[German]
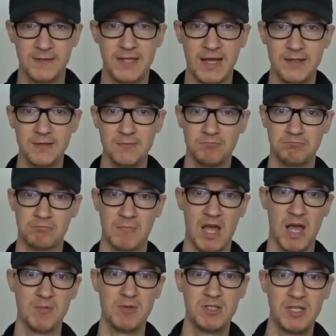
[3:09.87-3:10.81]
dann
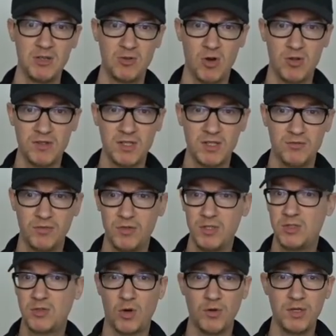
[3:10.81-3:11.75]
habe ich den Content für
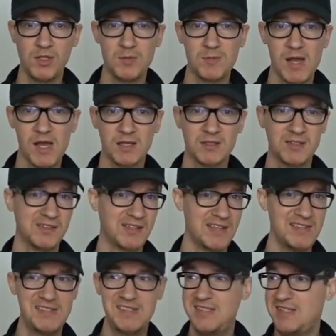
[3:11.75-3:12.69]
die Tonne gemacht,
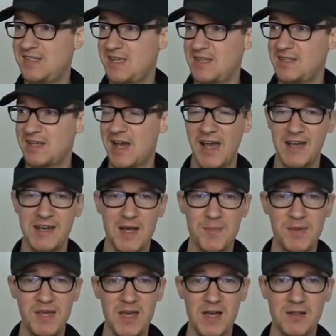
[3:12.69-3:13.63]
dann sieht den
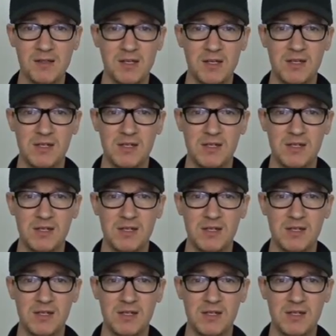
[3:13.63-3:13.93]
keiner mehr.